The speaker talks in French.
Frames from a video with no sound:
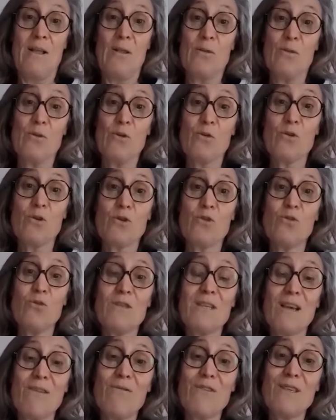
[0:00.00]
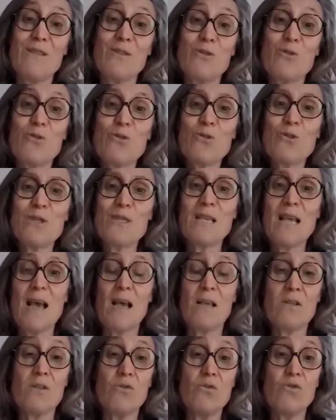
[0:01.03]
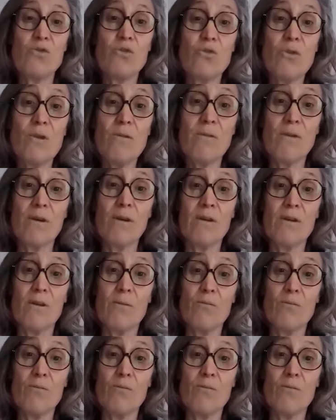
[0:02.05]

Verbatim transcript: Donc je vous invite tous à nous suivre euh,